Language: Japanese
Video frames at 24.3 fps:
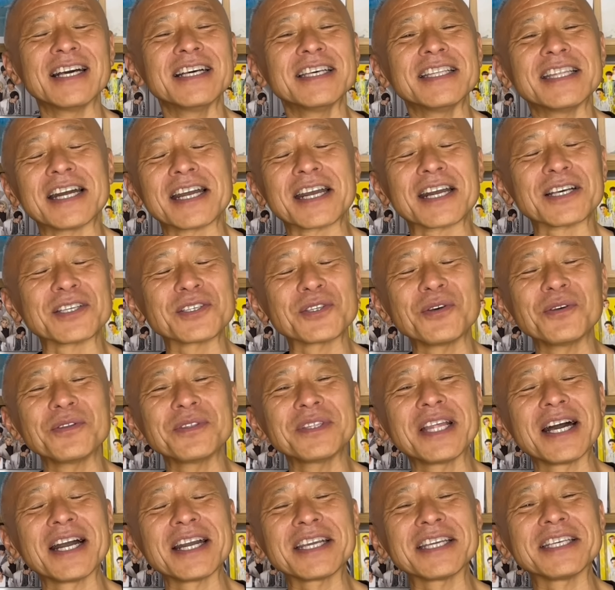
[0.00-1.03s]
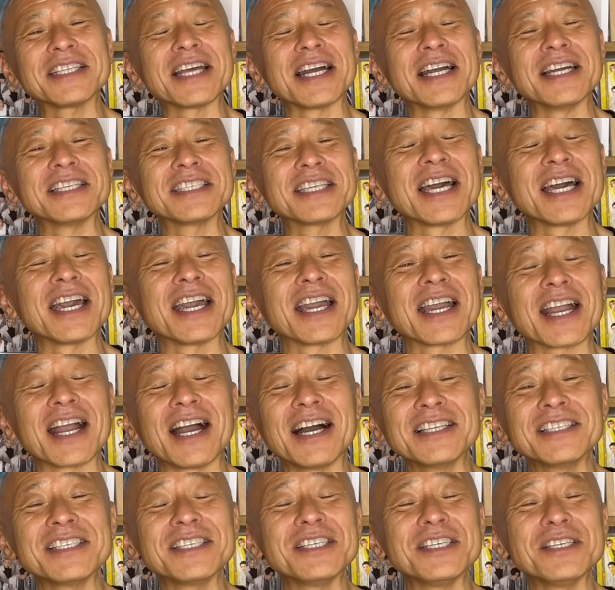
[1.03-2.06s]
なんかそんな期待え
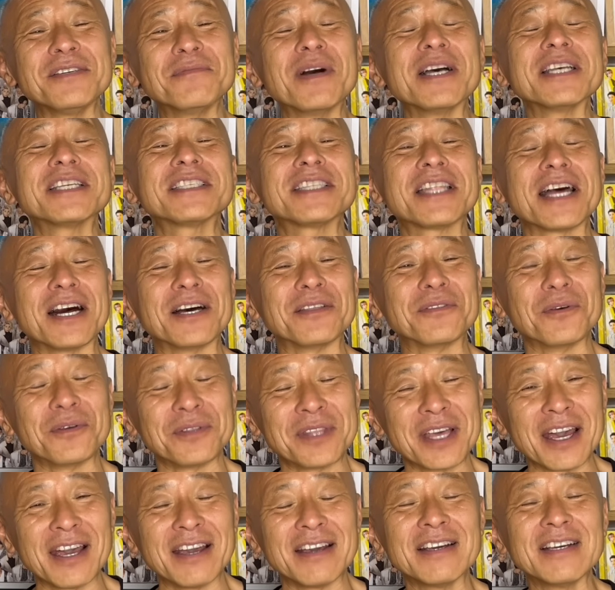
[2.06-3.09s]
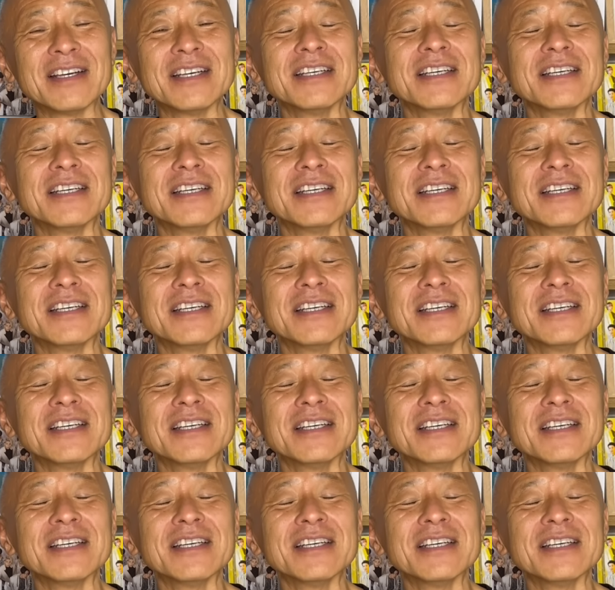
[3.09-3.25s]
感じましたので、